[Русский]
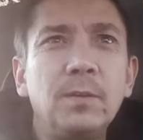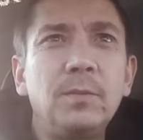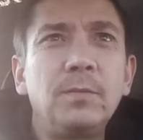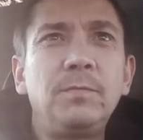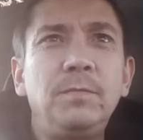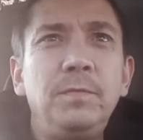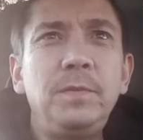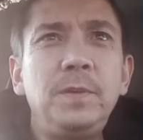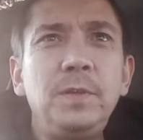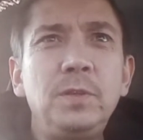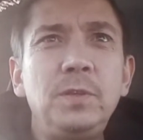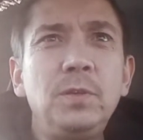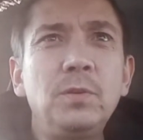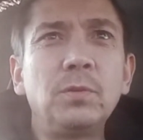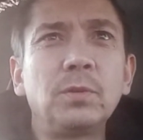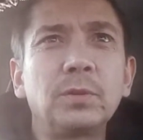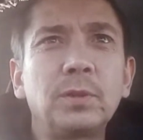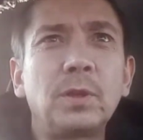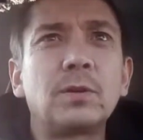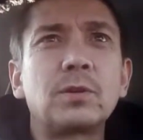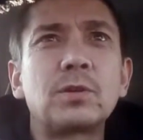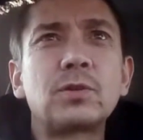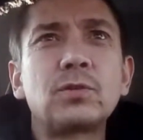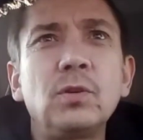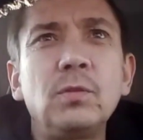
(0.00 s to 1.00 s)
видео
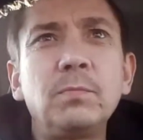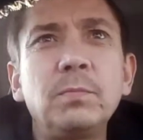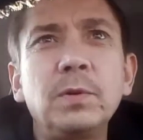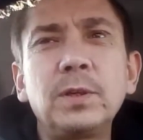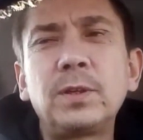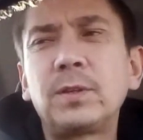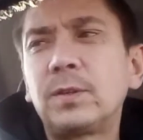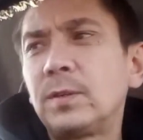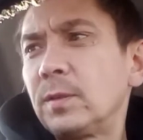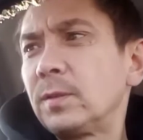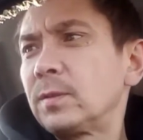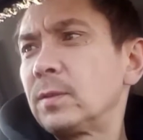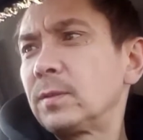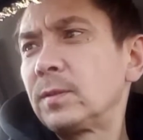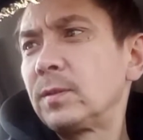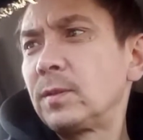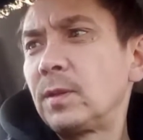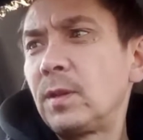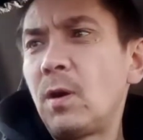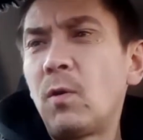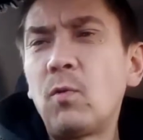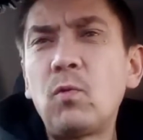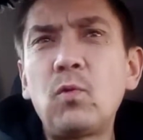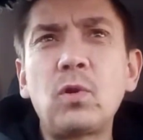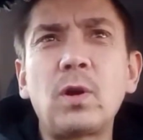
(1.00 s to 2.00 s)
должно быть
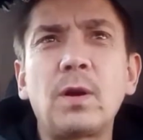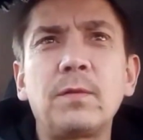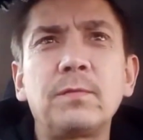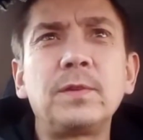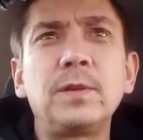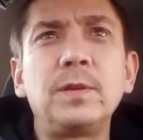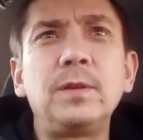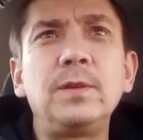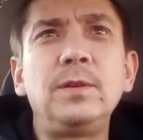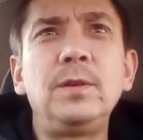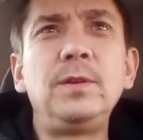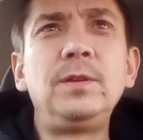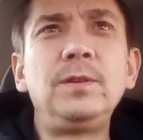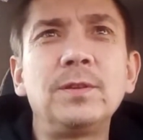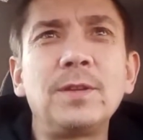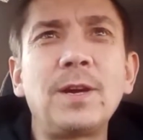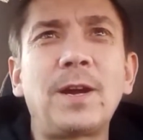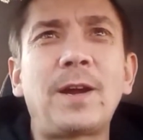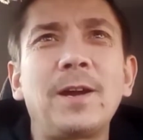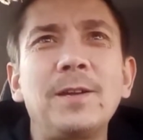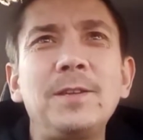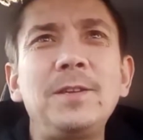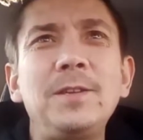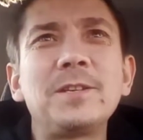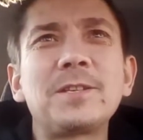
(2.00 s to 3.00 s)
на уровне. И,
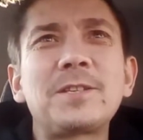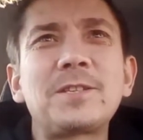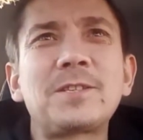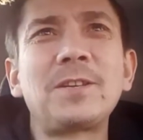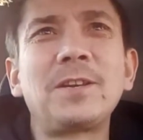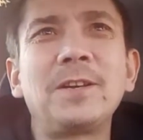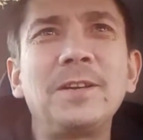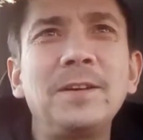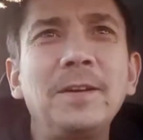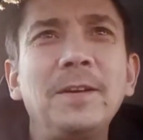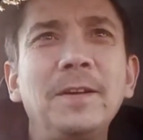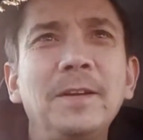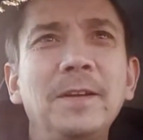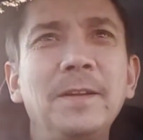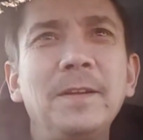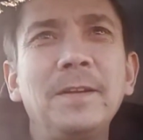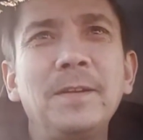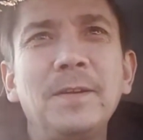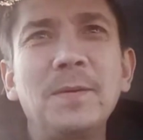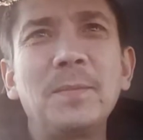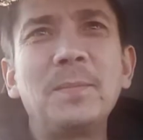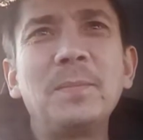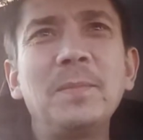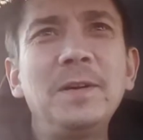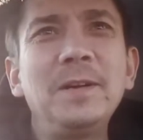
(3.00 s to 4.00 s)
наконец-то,
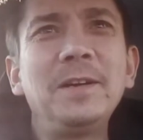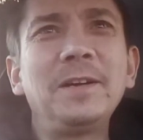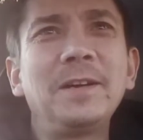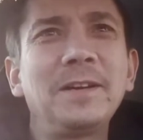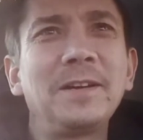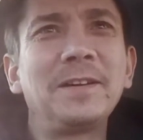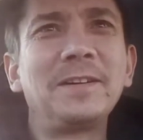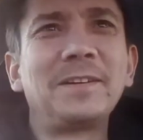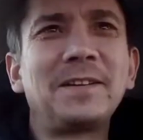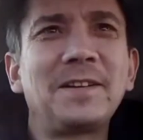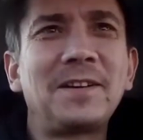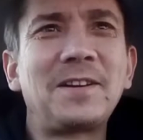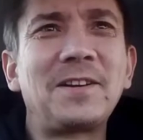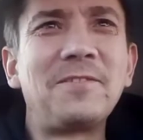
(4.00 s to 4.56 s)
мы к